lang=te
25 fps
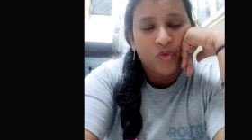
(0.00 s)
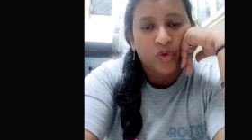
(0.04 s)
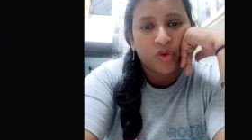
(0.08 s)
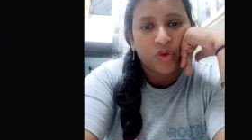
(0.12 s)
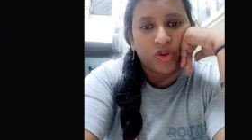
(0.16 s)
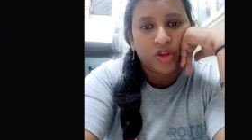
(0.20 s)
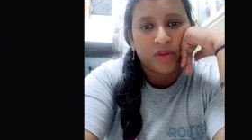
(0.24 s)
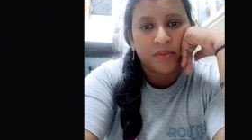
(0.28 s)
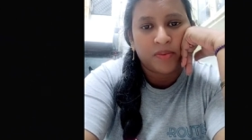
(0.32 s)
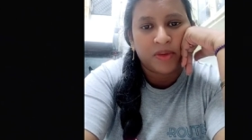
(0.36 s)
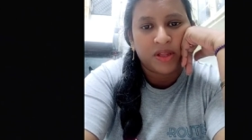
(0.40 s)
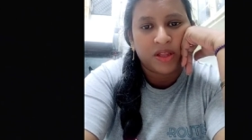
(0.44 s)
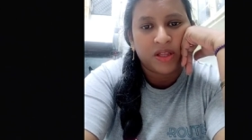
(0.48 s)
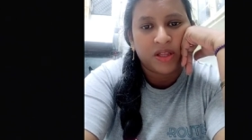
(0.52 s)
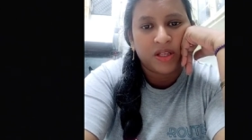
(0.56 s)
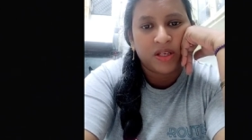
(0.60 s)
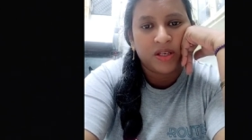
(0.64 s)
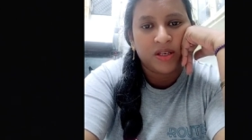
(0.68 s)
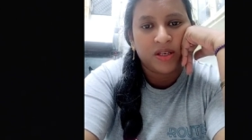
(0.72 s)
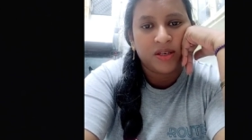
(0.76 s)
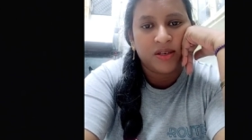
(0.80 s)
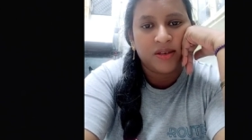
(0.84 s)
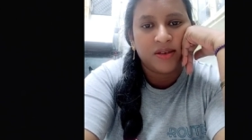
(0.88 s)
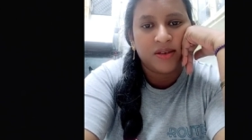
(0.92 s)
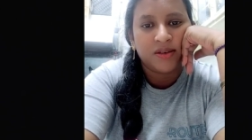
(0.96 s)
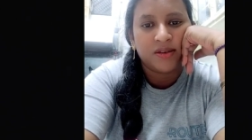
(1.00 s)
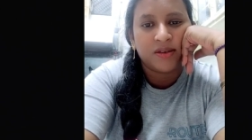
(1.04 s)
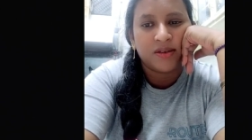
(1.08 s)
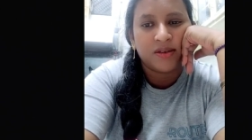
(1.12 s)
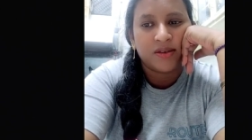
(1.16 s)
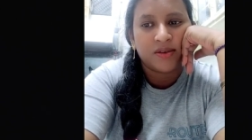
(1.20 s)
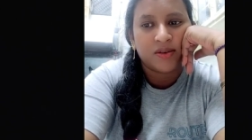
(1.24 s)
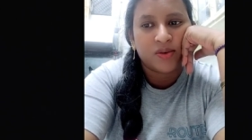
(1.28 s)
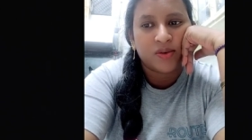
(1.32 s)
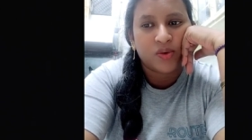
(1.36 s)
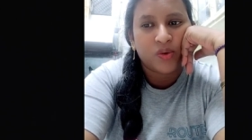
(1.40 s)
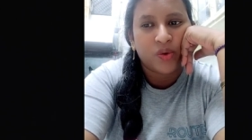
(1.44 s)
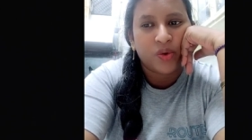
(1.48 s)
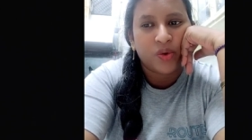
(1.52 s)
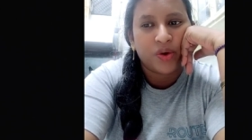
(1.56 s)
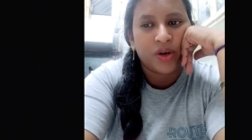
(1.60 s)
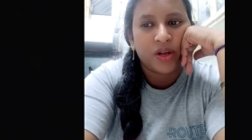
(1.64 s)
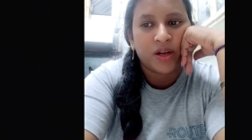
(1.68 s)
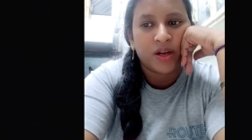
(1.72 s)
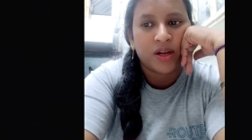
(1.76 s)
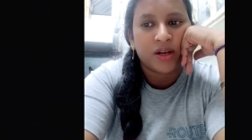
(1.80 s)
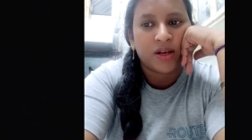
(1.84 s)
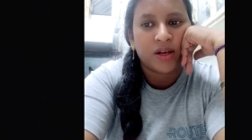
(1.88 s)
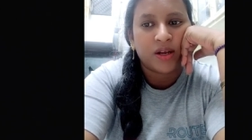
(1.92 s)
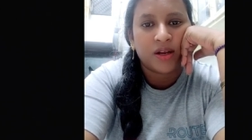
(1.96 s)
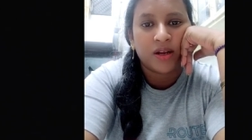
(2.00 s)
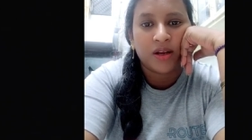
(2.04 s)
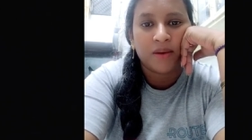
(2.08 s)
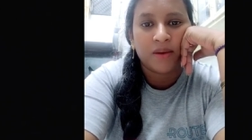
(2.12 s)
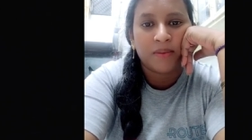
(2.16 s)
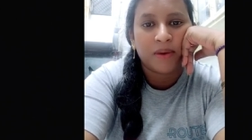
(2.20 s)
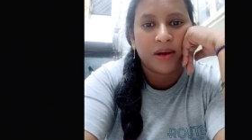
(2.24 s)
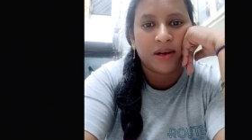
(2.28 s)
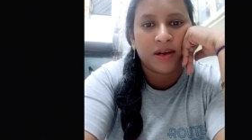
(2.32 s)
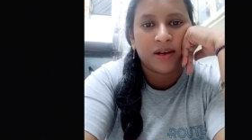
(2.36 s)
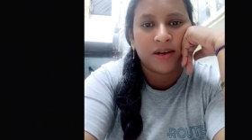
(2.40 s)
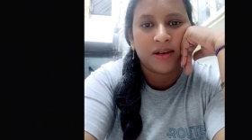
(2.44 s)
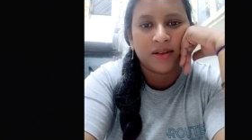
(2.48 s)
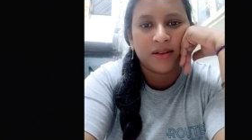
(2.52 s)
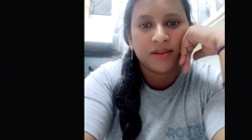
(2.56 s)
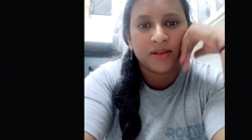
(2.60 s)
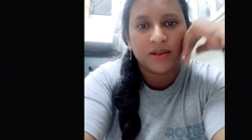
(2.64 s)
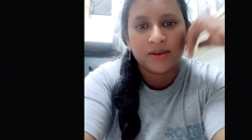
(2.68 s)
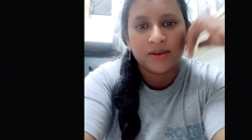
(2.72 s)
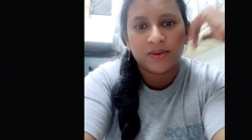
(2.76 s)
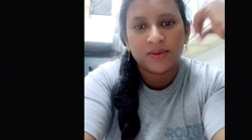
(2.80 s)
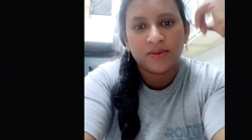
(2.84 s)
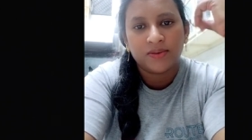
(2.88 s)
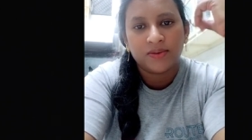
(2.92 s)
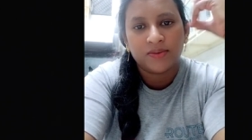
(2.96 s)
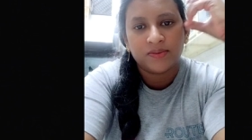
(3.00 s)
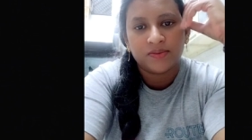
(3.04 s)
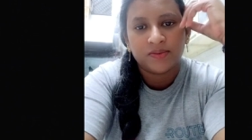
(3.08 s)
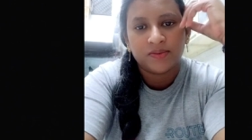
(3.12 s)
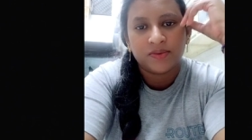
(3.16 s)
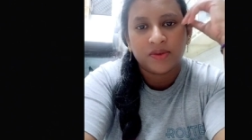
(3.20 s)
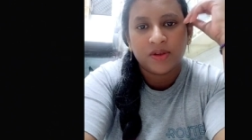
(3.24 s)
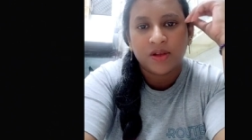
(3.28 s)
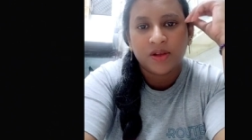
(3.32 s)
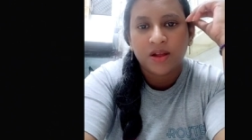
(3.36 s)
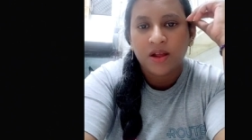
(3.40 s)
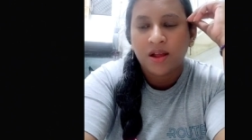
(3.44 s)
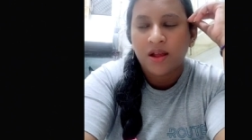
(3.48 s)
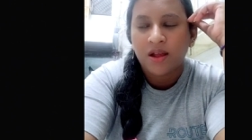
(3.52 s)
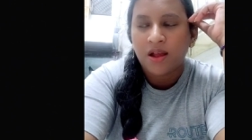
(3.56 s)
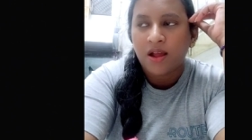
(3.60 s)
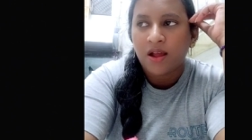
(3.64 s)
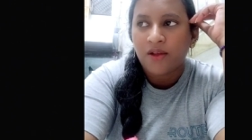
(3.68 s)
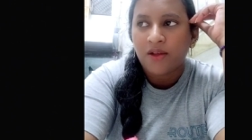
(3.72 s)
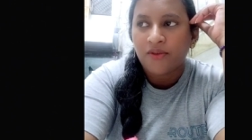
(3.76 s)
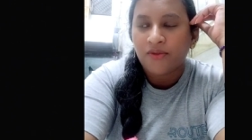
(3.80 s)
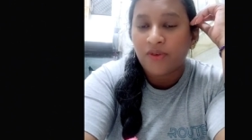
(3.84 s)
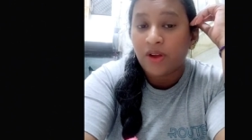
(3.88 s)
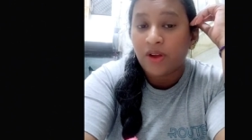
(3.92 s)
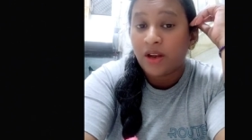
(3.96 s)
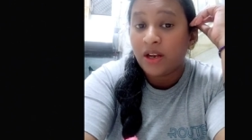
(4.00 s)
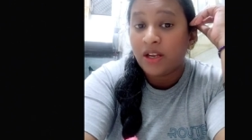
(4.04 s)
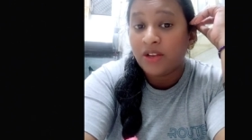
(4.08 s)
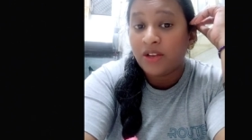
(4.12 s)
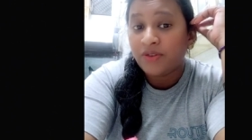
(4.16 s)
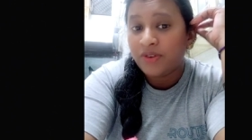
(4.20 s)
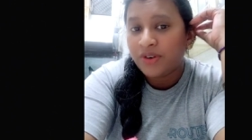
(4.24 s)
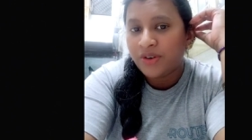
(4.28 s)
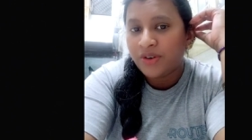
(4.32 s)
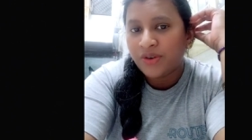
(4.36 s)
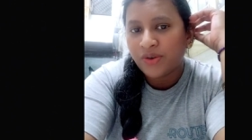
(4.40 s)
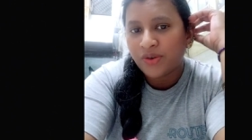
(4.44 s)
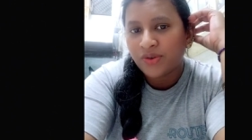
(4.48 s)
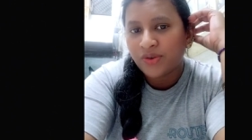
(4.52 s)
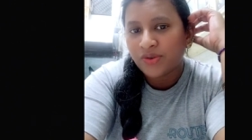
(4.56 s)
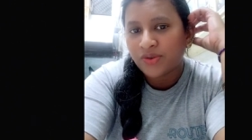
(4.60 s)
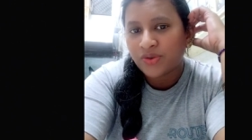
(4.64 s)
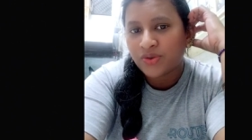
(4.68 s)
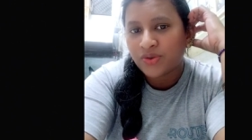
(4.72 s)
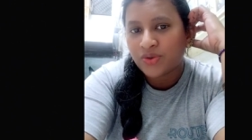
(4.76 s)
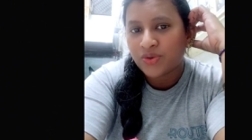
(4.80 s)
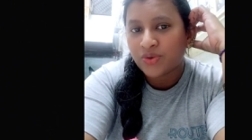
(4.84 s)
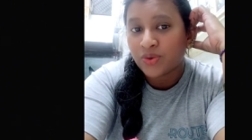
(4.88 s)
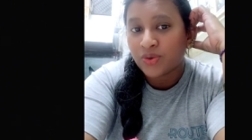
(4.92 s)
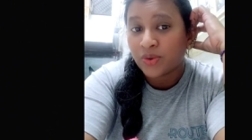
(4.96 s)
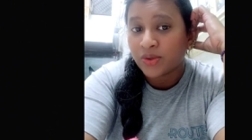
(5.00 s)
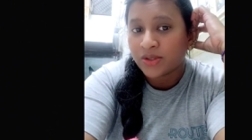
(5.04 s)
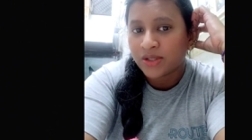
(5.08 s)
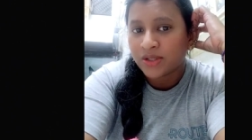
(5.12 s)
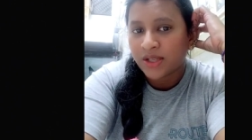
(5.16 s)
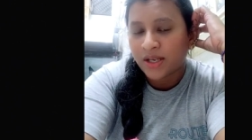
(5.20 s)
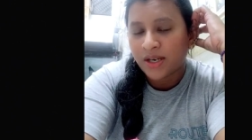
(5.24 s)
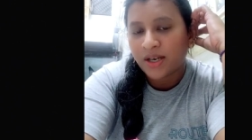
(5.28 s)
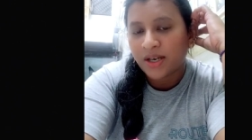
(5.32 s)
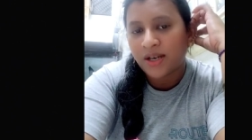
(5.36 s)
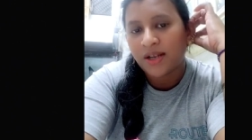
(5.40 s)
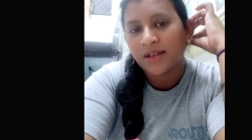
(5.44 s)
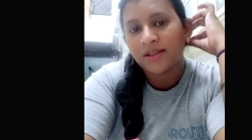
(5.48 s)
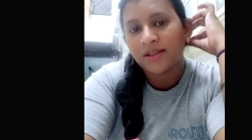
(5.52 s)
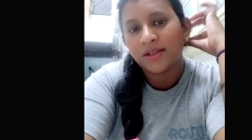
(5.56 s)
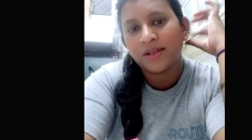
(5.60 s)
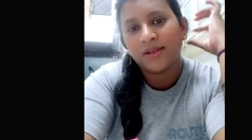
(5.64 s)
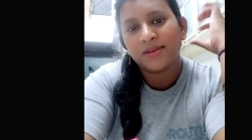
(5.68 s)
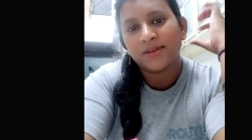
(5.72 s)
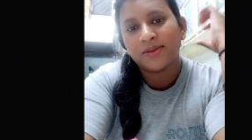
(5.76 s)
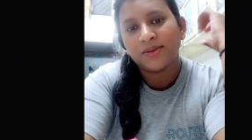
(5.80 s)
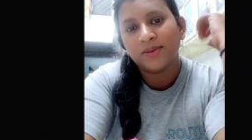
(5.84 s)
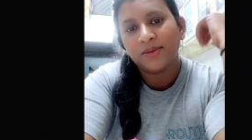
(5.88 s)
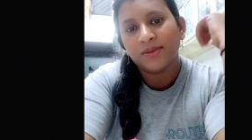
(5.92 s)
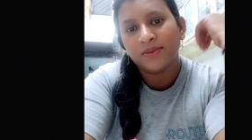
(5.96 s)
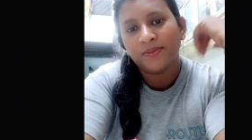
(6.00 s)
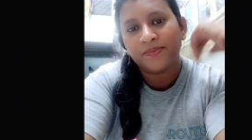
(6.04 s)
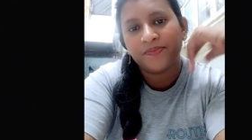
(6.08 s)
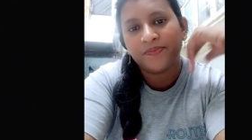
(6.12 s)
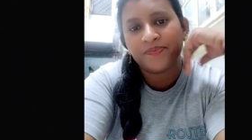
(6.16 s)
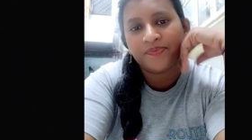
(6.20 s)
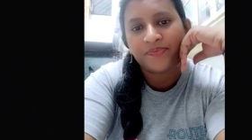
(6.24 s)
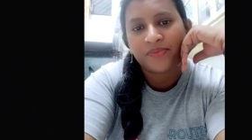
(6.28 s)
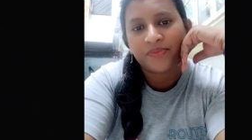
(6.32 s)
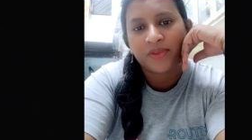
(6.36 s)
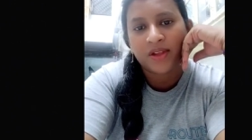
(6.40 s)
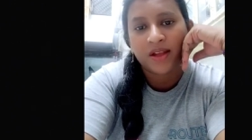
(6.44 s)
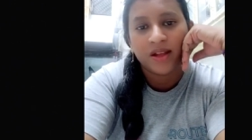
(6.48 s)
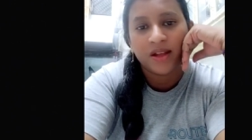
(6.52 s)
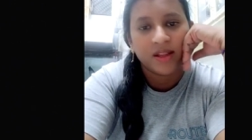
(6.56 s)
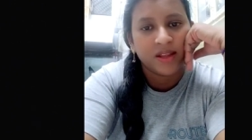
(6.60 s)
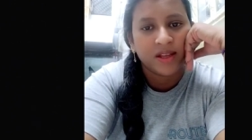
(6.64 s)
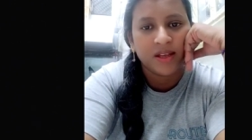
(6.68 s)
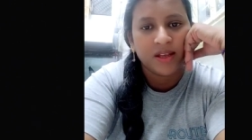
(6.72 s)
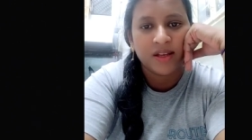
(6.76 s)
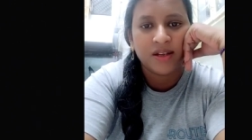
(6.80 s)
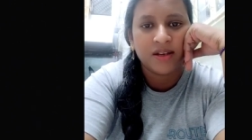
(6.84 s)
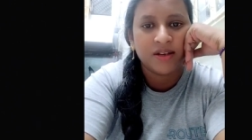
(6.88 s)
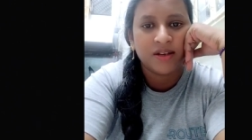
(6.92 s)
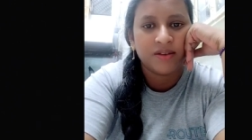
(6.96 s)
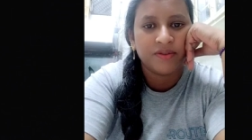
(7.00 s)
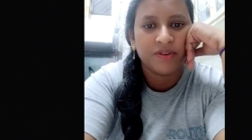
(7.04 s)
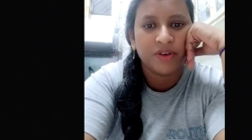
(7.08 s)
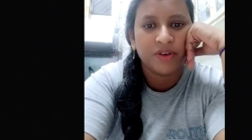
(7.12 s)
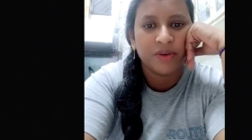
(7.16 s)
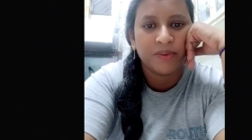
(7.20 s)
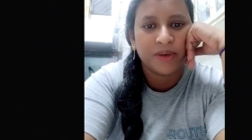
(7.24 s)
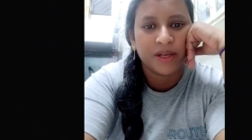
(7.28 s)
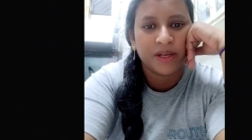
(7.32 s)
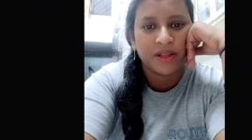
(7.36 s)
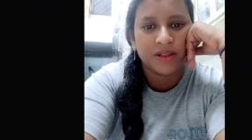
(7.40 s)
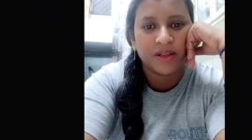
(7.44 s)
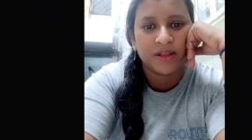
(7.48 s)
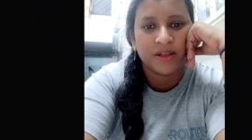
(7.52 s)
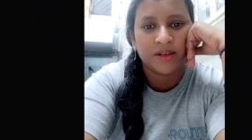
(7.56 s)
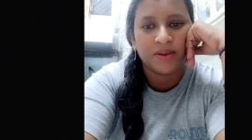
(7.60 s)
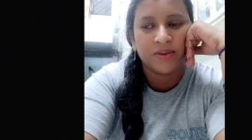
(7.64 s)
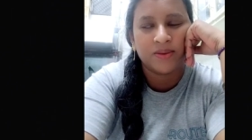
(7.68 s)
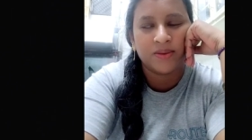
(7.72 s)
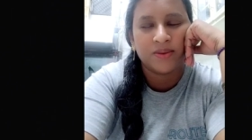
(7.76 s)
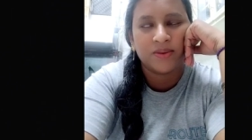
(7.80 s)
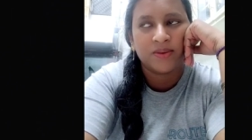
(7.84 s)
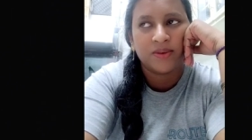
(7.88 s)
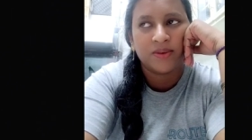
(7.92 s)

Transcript: కొంతమంది కొన్ని రకాలుగా మాట్లాడుతున్నారు వాళ్ళు ఈ వీడియో చూస్తారని నాకు తెలుసు అందుకే నేను ఈ వీడియో పెడుతున్నాను